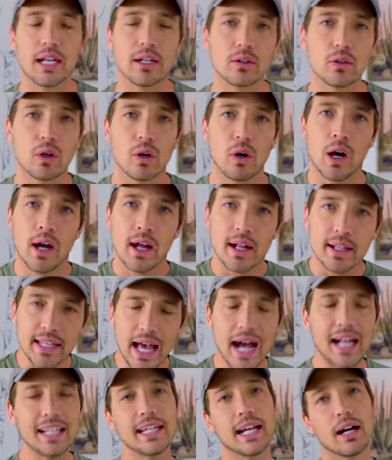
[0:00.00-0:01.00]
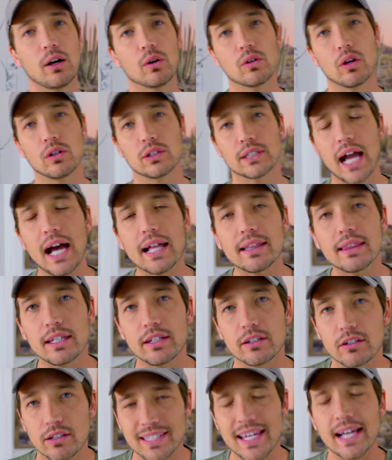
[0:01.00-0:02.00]
てると何が起こるかっ
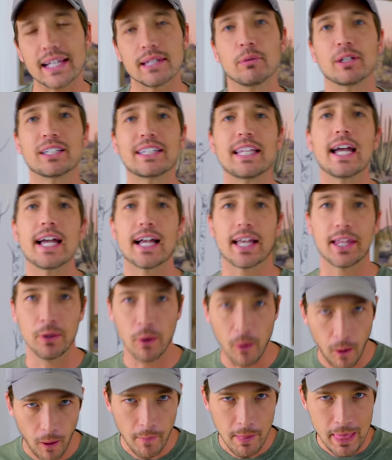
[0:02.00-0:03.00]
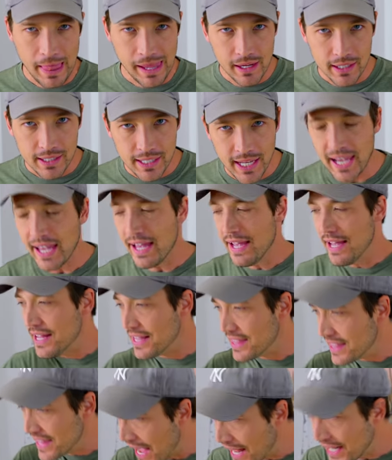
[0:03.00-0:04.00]
ていうと、さっきも言ったんやけど
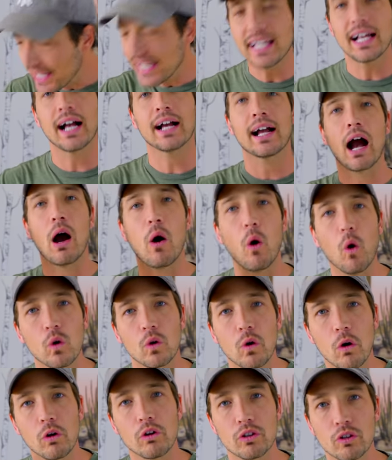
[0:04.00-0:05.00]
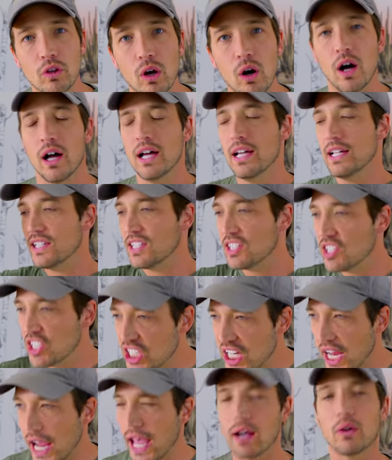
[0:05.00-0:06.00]
ね、何かが起こると
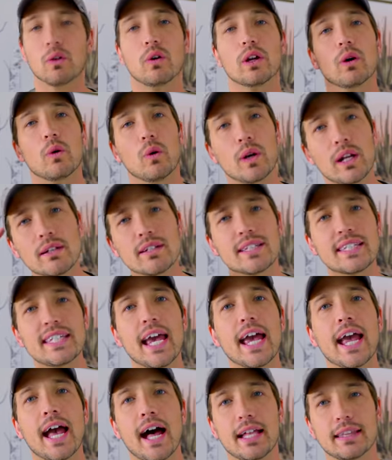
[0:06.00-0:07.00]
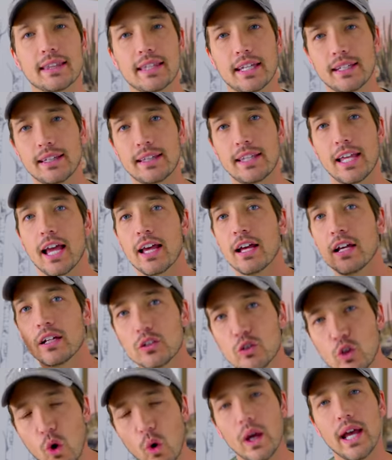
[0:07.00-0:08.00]
ちえこれ俺のせいやんって言って、
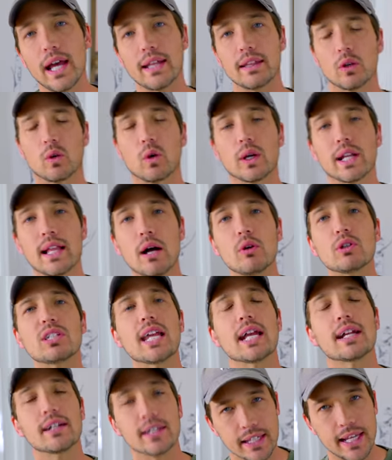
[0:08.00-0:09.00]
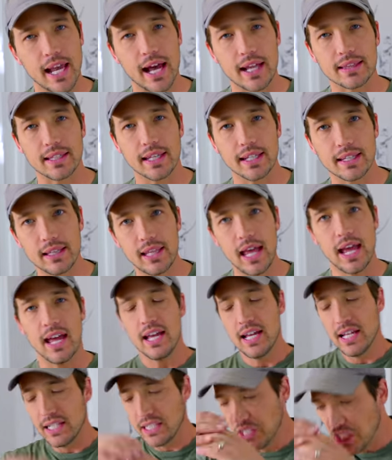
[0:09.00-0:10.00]
どうやってこれ直していくんやって言っ
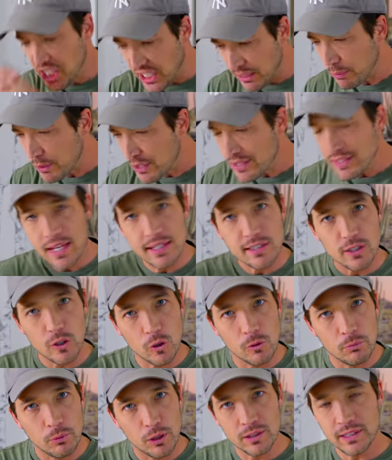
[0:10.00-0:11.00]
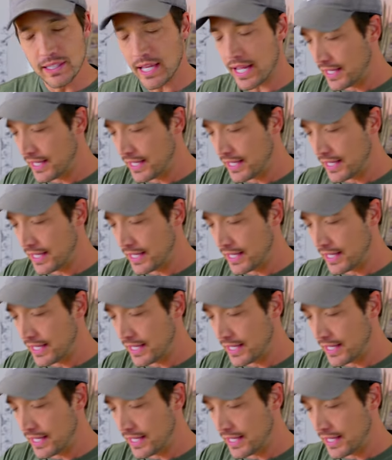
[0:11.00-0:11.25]
て、自分でその問